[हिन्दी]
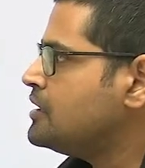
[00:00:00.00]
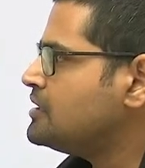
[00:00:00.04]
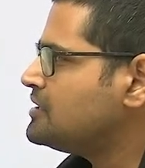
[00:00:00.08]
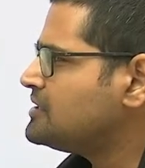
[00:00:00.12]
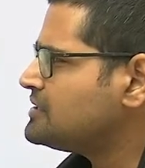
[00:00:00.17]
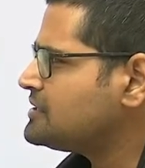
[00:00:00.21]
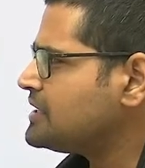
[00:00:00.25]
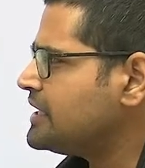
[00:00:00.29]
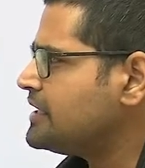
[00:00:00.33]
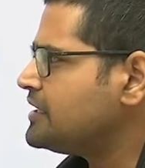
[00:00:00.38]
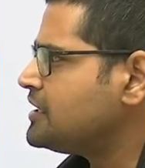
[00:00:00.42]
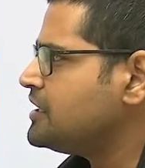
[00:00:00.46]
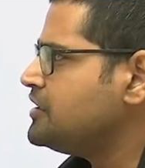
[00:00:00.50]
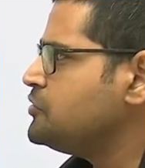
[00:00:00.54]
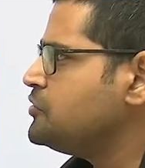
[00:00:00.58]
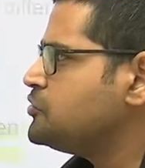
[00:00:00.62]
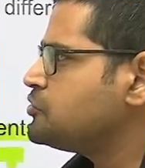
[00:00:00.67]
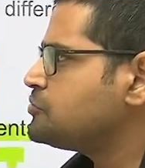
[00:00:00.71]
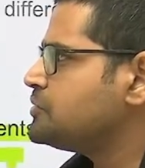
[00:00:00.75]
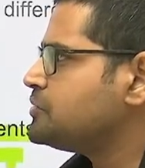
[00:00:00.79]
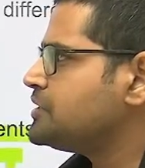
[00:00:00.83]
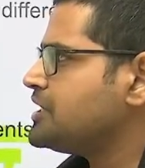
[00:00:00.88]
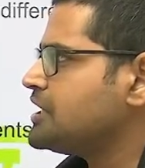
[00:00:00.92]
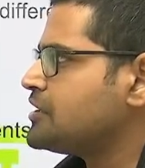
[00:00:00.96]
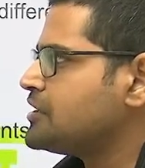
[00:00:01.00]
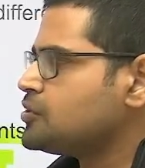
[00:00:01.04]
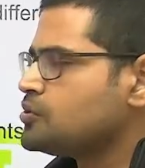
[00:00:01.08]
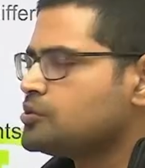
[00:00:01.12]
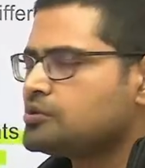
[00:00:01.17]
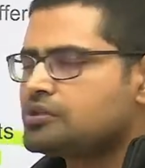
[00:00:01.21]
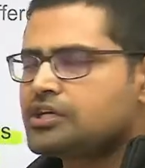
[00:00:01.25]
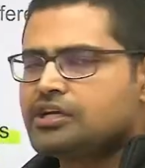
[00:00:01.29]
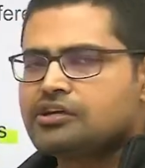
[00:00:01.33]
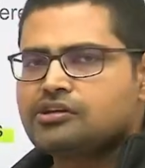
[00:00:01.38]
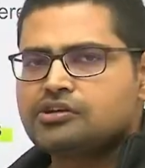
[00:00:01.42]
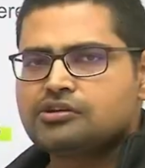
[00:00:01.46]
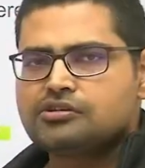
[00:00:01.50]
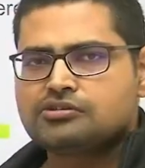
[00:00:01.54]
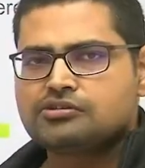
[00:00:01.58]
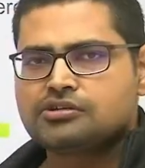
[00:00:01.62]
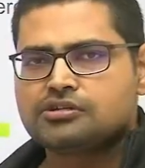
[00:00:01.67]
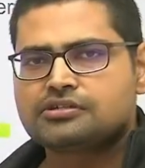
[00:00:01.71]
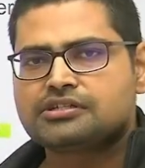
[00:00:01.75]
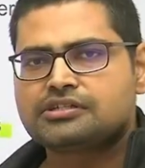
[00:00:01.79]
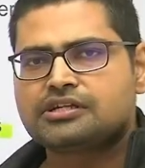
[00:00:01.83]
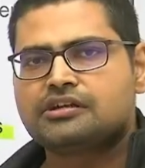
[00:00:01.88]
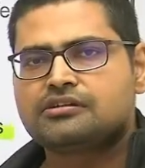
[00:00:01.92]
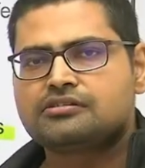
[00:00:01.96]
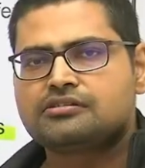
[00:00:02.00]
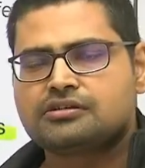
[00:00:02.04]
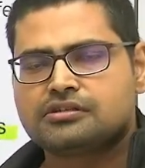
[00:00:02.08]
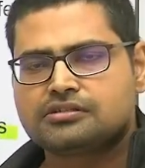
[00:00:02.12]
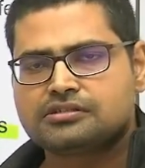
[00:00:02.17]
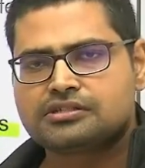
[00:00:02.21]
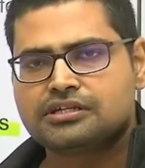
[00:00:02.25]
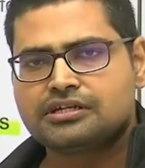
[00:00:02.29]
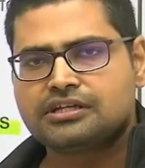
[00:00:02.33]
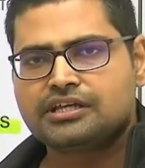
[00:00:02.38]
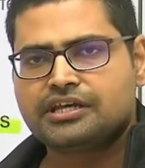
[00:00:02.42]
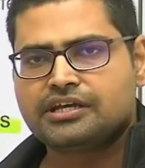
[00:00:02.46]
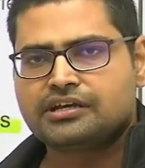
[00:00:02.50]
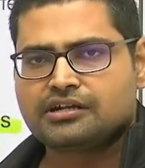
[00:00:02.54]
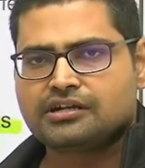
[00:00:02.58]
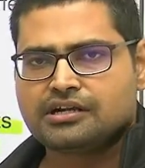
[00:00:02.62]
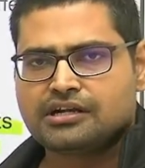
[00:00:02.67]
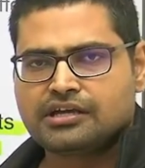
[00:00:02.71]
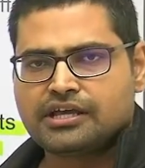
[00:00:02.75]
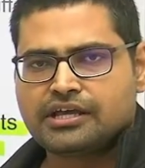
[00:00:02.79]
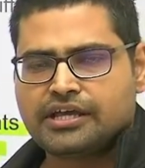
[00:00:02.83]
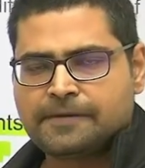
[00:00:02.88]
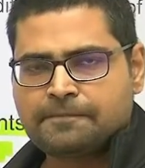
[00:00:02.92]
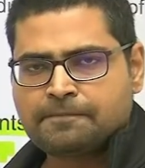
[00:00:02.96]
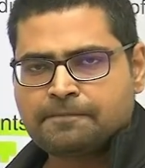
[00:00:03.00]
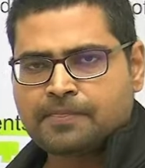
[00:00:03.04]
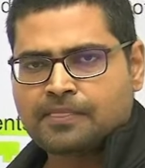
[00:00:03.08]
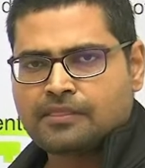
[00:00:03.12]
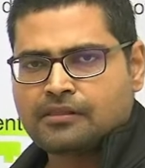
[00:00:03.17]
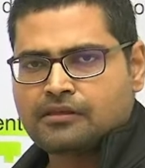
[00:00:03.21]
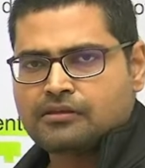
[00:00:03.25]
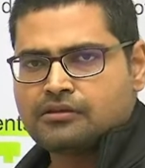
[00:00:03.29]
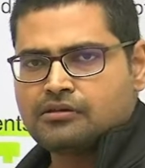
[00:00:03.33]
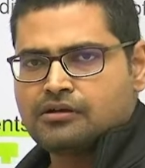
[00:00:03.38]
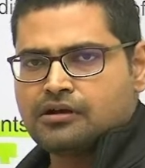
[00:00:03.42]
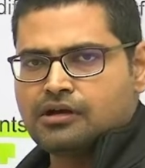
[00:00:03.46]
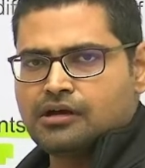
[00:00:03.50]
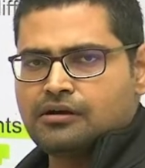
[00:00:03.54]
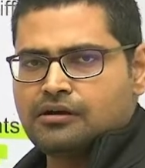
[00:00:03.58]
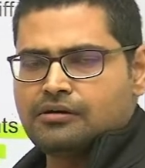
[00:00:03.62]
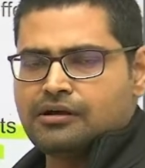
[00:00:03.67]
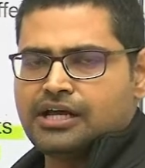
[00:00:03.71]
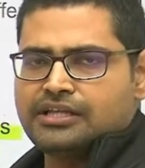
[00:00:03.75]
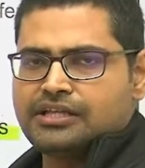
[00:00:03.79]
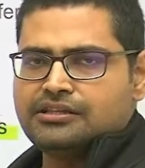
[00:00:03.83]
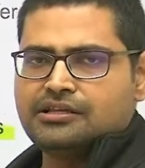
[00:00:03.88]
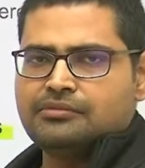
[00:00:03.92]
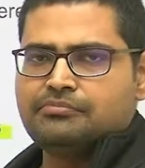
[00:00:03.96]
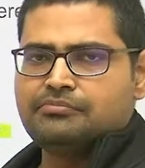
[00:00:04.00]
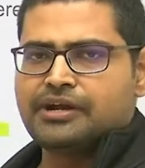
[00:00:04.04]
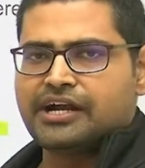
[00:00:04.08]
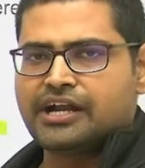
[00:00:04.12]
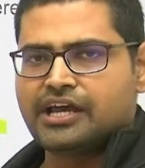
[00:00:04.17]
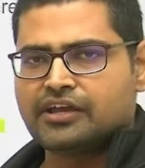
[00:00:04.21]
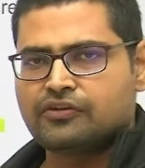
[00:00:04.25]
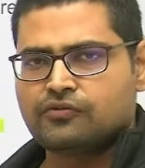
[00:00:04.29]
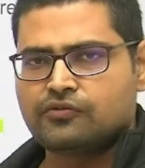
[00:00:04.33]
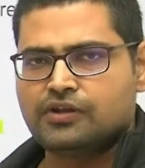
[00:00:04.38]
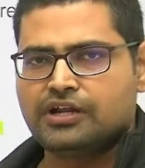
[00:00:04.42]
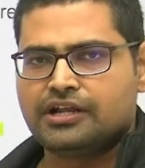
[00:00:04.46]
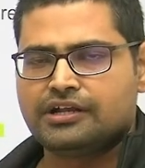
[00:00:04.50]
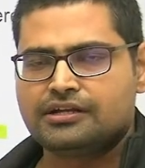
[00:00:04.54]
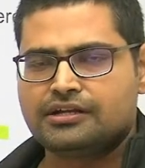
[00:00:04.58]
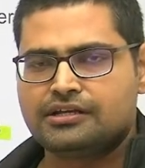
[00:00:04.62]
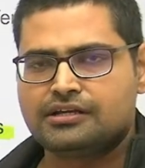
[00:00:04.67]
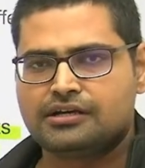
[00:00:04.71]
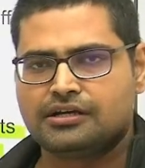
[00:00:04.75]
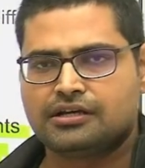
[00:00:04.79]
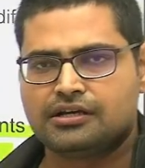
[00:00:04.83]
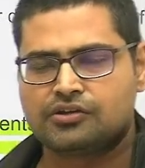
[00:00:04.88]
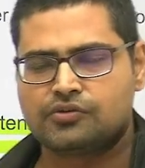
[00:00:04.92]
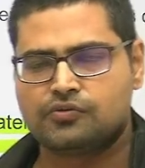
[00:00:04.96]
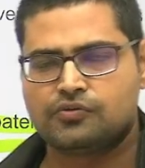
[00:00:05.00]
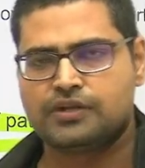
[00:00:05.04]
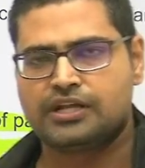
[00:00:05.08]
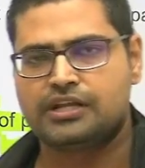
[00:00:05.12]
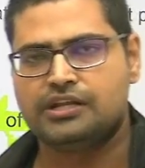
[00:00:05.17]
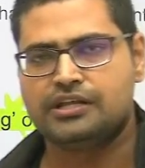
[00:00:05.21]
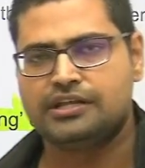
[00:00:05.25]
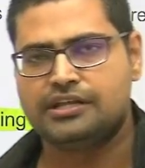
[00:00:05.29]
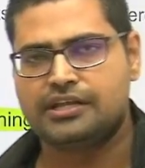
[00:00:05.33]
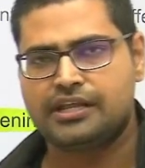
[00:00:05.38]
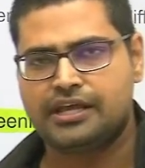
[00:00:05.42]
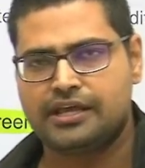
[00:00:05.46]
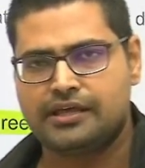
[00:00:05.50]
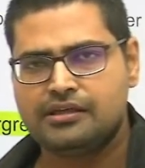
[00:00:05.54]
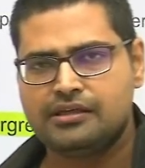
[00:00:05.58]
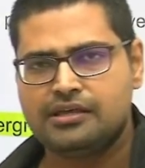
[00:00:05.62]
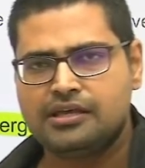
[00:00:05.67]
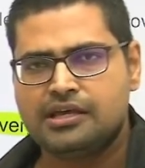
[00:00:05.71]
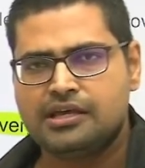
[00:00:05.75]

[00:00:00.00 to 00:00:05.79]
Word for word: रिसेंटली न्यूज़ में था क्यों था क्योंकि जॉनसन एंड जॉनसन की एक ड्रग है आई थिंक बेडा क्यूनालिन है